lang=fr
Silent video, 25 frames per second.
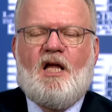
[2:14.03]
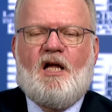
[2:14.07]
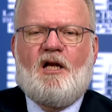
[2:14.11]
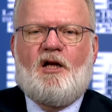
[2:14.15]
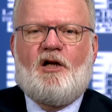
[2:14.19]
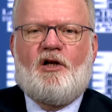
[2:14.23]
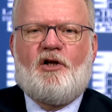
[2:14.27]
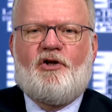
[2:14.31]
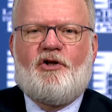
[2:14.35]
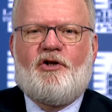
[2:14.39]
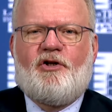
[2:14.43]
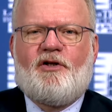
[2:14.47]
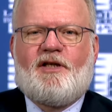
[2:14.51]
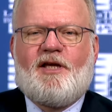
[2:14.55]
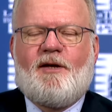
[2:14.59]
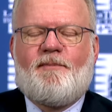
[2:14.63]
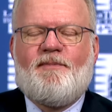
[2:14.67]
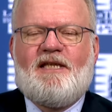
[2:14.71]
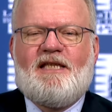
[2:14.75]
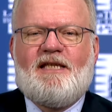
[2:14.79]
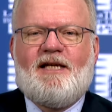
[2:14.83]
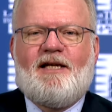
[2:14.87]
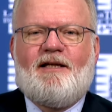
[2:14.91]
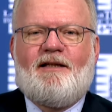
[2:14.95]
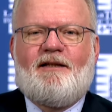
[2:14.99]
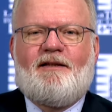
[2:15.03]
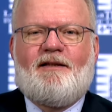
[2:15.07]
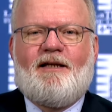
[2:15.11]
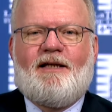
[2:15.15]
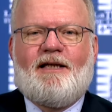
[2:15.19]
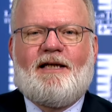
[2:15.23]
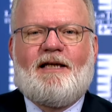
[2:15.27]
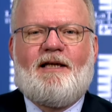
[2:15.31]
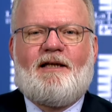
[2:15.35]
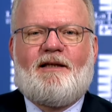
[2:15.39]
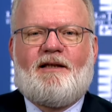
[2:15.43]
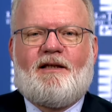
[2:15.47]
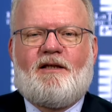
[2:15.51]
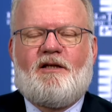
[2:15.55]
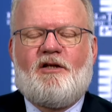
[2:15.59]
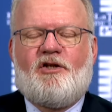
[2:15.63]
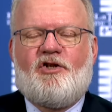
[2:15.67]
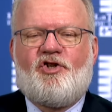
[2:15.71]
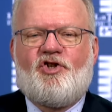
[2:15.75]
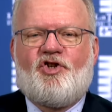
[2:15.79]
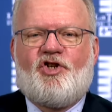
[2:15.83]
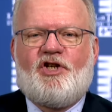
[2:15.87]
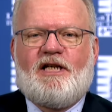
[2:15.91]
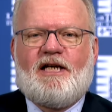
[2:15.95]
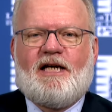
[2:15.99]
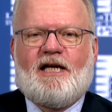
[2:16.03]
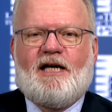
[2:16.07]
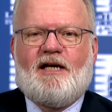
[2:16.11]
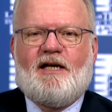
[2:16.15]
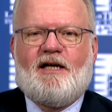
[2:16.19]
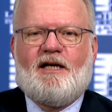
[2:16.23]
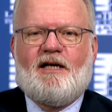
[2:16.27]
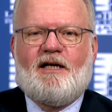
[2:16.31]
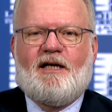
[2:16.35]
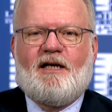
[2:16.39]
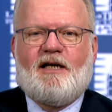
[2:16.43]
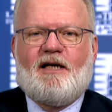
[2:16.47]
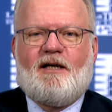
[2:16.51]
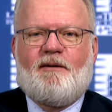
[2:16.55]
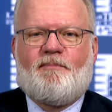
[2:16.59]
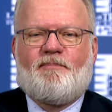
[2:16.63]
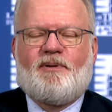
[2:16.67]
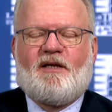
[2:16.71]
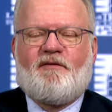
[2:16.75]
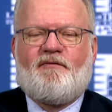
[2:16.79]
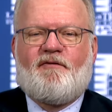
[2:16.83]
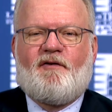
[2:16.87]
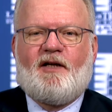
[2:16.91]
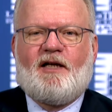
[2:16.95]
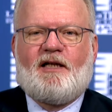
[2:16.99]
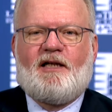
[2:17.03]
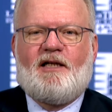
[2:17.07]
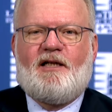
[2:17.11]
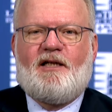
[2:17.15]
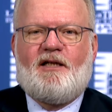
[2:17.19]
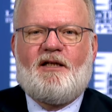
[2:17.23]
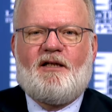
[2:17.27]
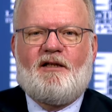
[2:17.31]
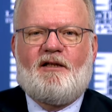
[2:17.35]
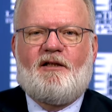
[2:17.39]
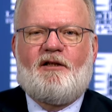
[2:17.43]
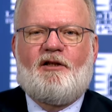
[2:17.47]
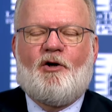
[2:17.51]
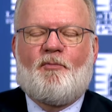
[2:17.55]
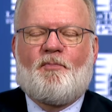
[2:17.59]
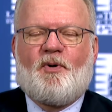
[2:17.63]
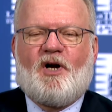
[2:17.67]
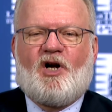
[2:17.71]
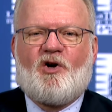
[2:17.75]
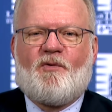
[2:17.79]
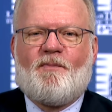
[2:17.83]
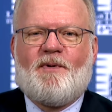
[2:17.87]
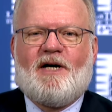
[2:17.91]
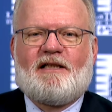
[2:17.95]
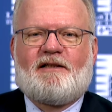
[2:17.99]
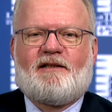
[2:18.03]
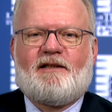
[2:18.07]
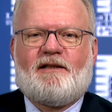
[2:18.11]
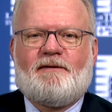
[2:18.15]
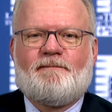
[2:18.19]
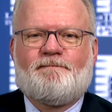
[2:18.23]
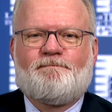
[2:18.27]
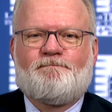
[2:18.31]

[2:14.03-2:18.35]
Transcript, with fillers: Le cabinet d'Éric Gérard euh, préféré n'a pas commenté.